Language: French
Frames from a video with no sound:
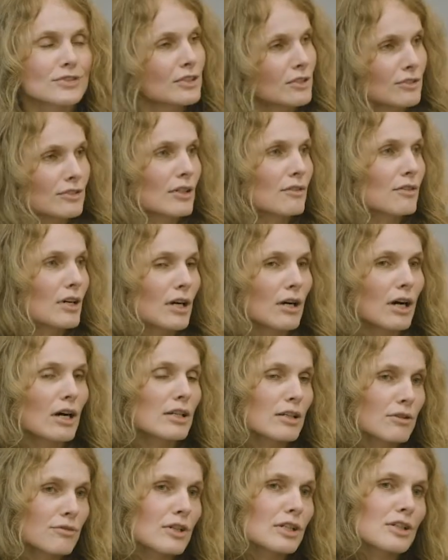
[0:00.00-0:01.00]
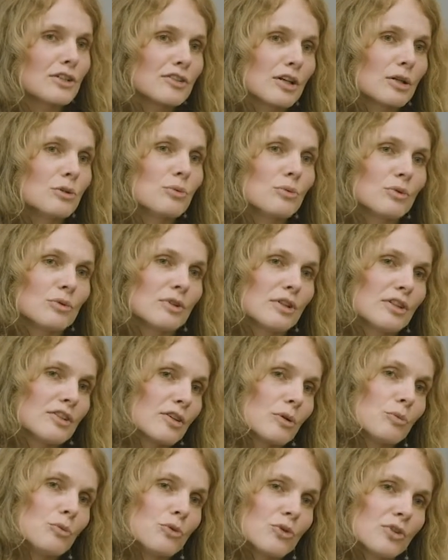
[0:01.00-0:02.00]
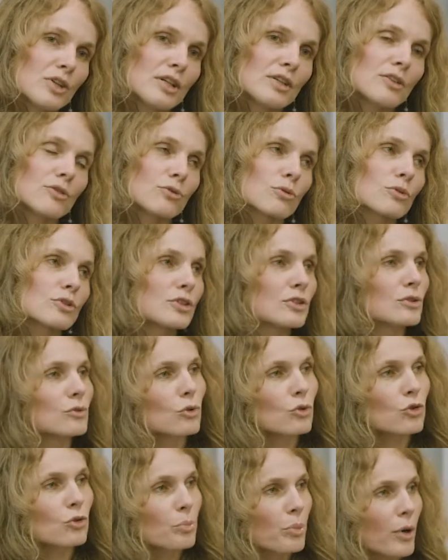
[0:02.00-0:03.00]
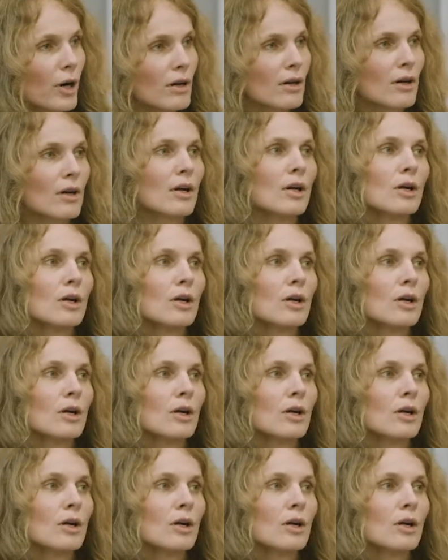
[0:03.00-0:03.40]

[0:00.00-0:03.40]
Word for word: Ça, va à la fois les, amuser, ceux qui n'osent pas